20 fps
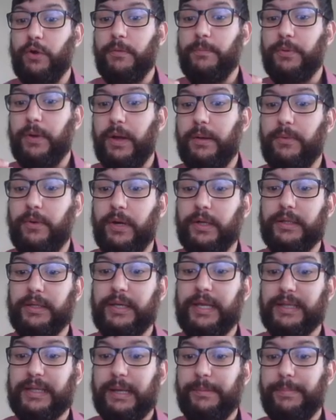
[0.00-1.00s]
comprou a moto
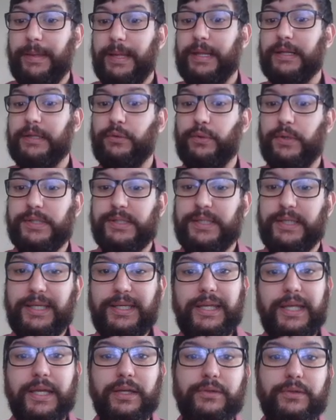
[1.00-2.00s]
que a tabela era
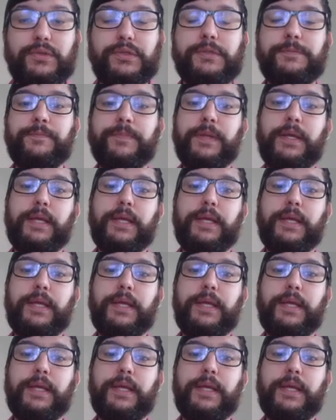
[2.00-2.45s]
2.500,